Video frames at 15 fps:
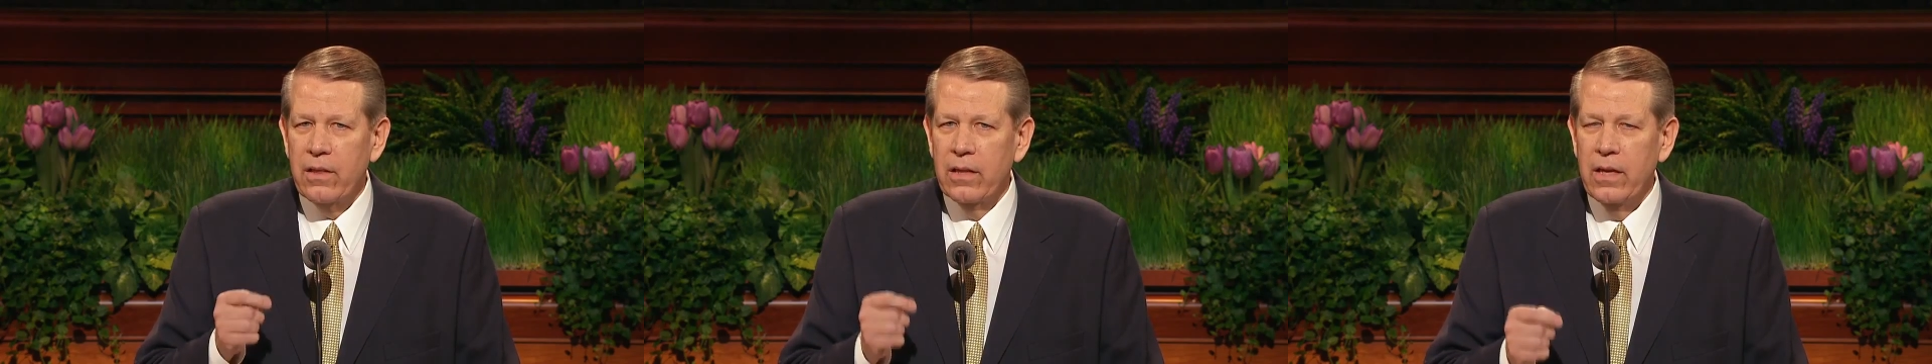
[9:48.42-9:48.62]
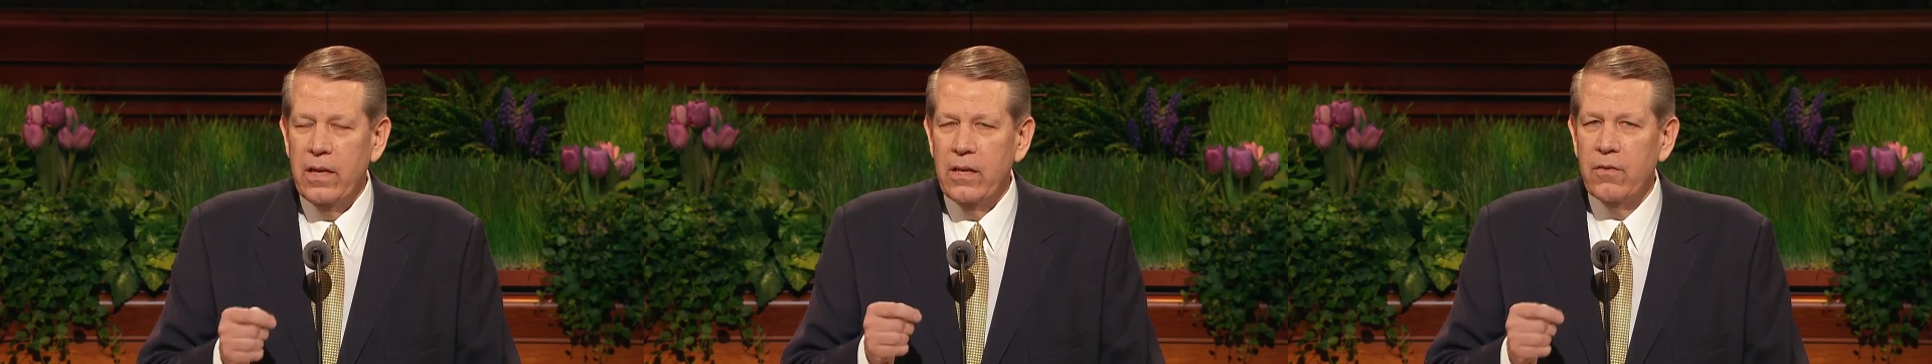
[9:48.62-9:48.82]

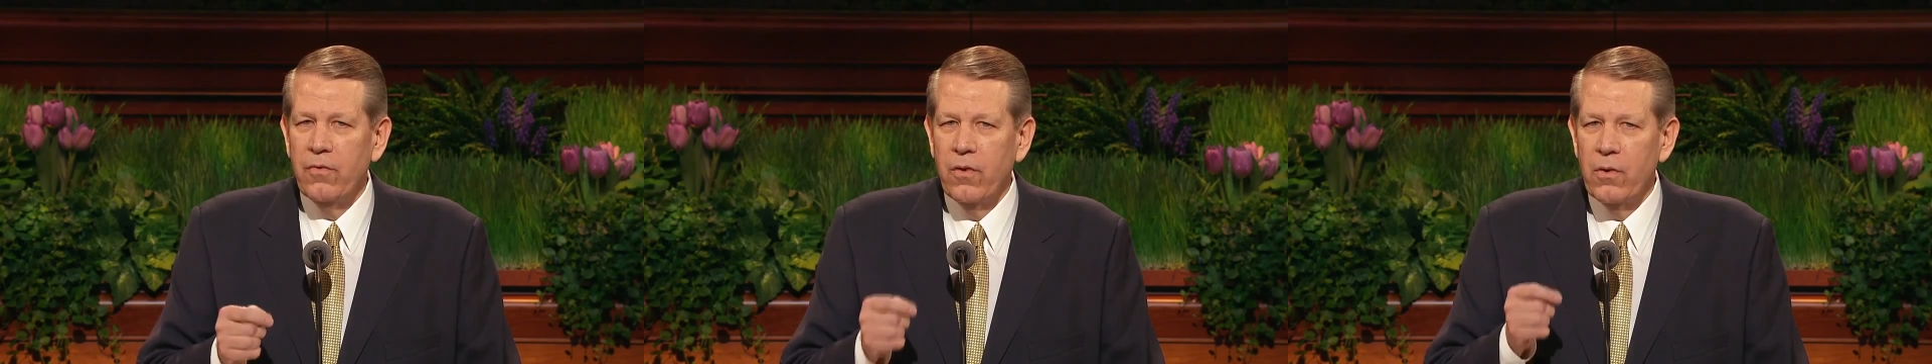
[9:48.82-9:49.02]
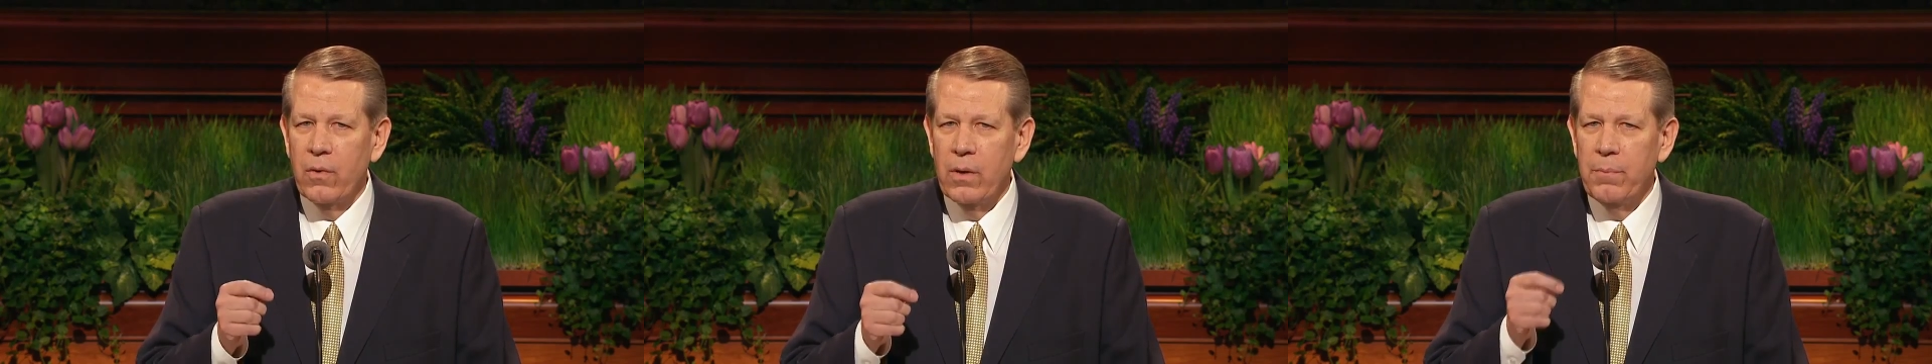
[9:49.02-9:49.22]

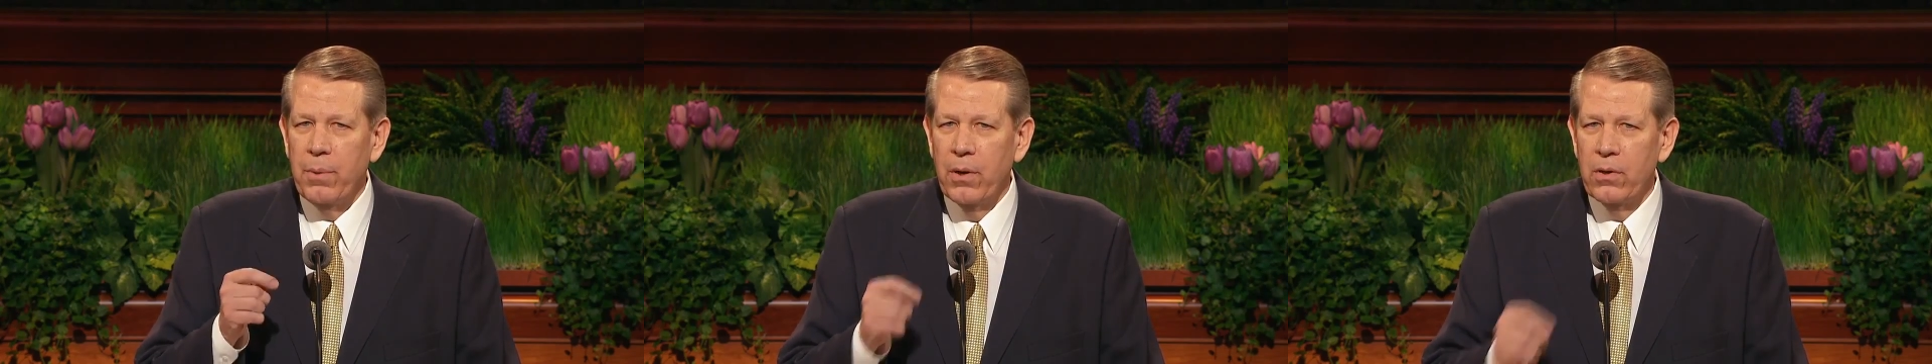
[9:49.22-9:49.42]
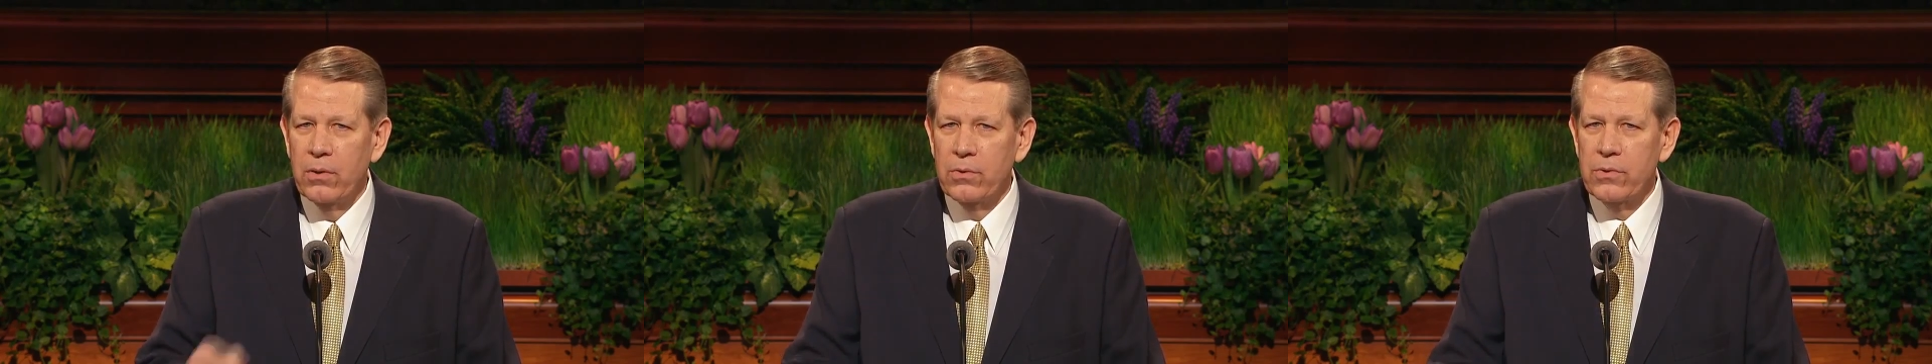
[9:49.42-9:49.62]
quell'alma che
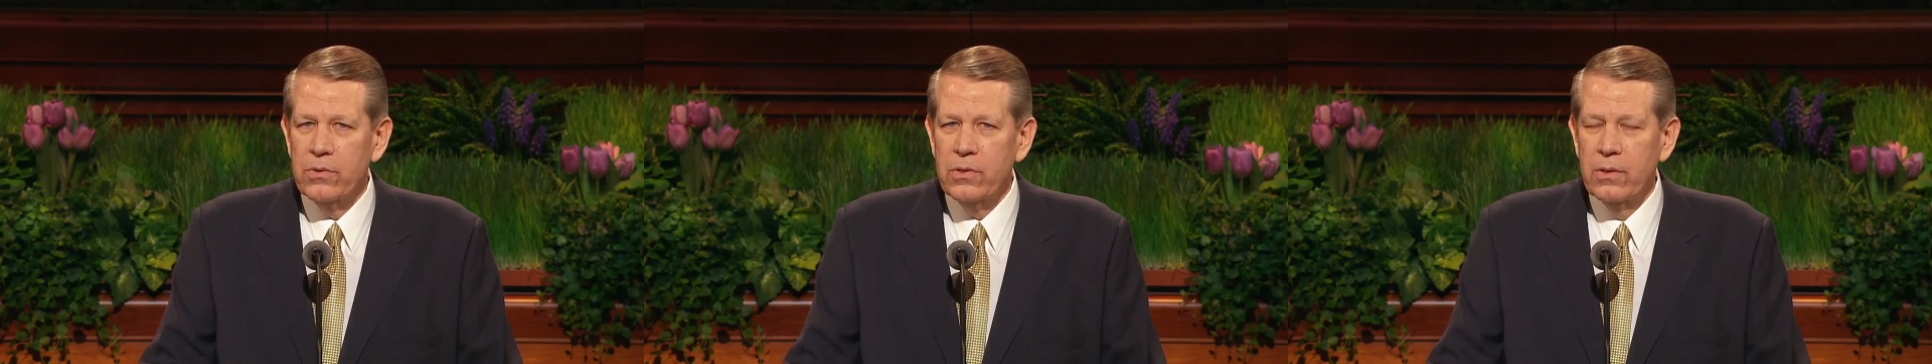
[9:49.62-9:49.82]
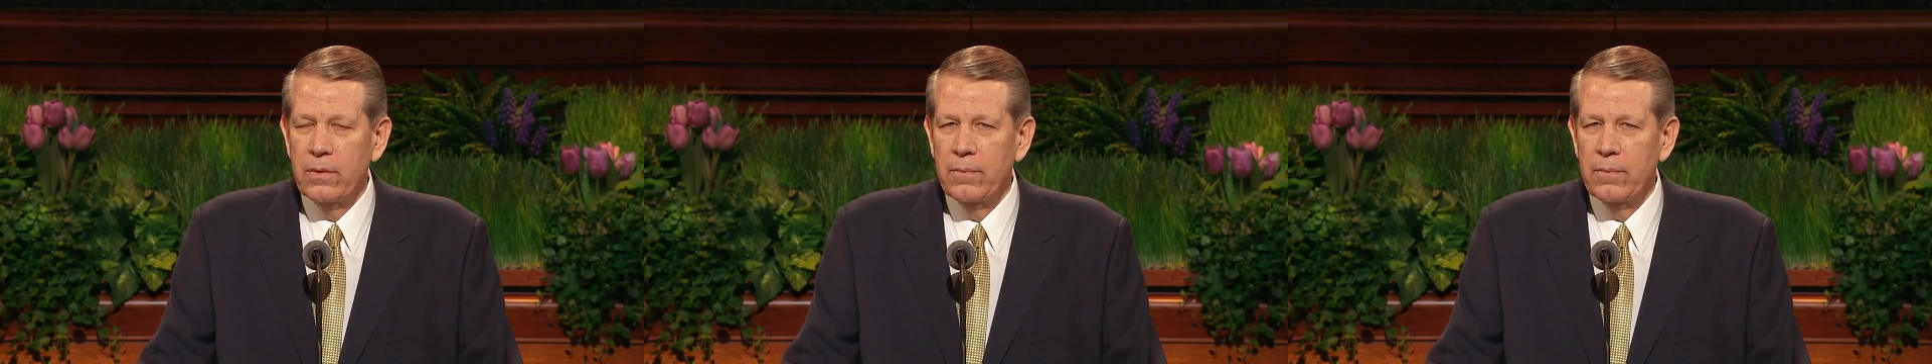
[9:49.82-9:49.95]
ha posto in